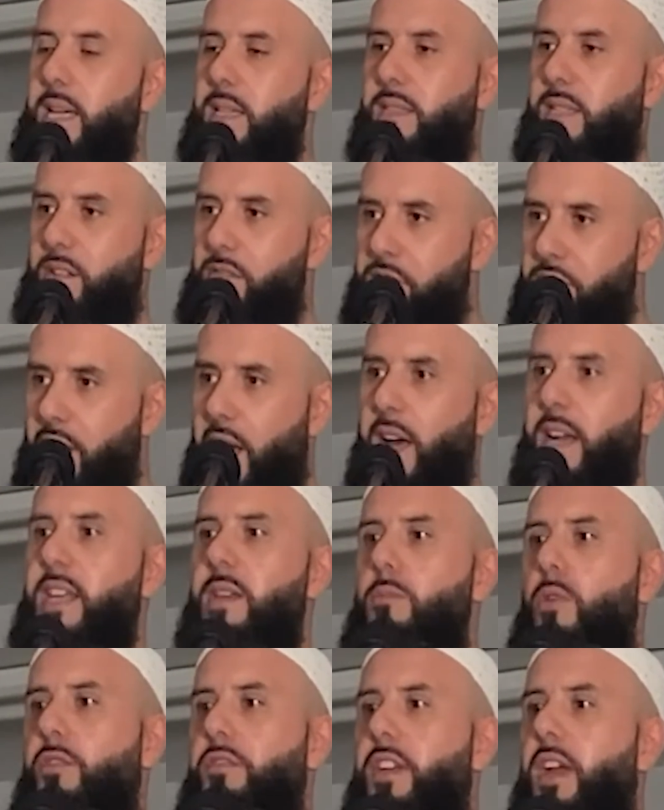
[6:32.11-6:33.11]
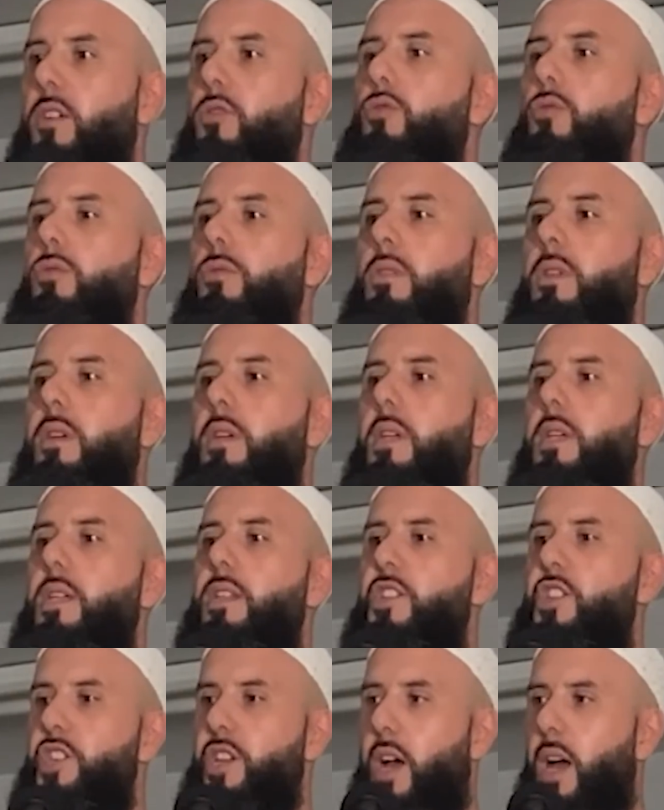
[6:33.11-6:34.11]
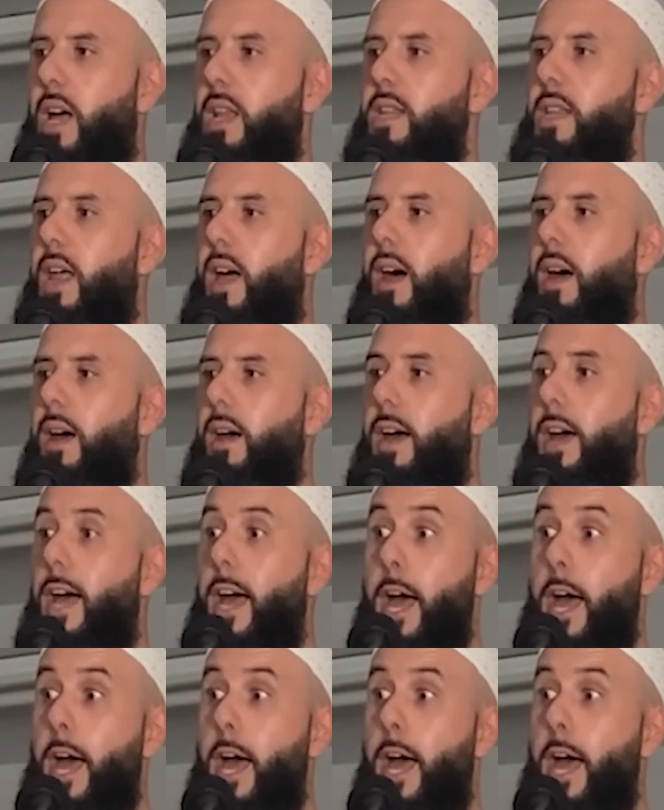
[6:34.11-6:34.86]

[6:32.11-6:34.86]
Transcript: été valim envers nous, Inch'Allah,